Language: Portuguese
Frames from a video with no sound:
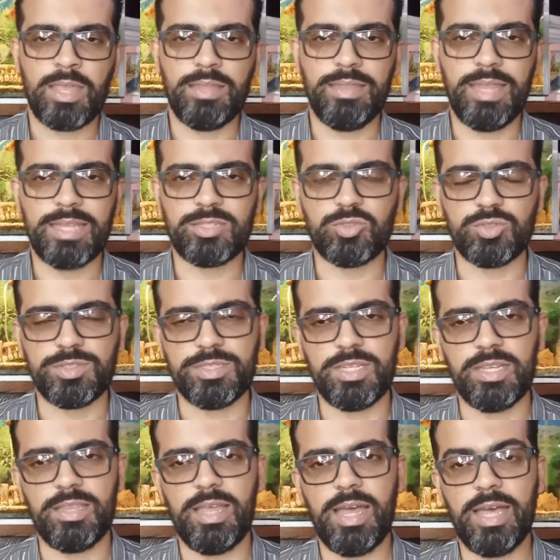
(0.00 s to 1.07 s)
na
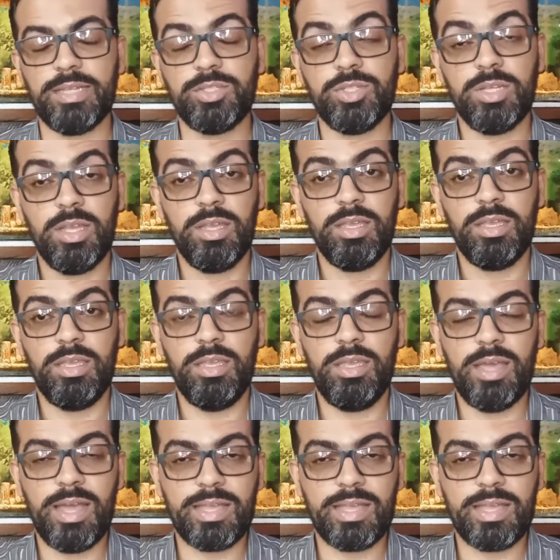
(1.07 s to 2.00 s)
sociedade e